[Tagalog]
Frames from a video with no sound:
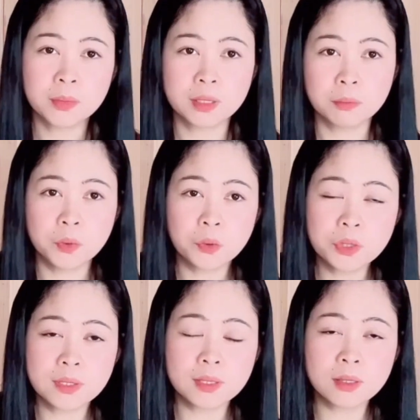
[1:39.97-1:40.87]

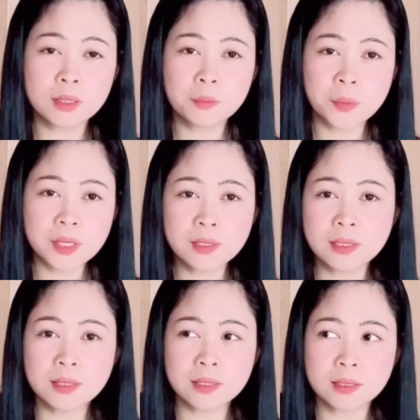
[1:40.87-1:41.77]
bukod sa
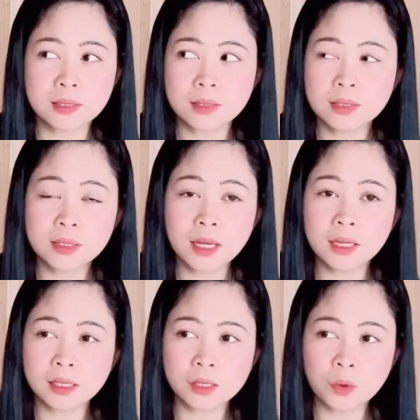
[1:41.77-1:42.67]
basic
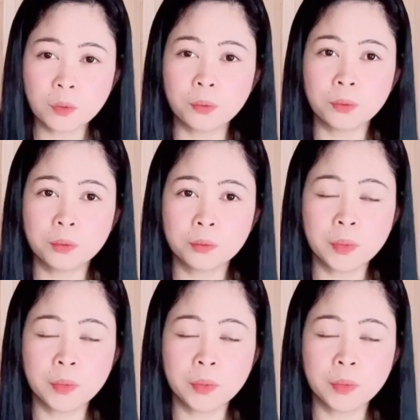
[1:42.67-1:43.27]
salary ko,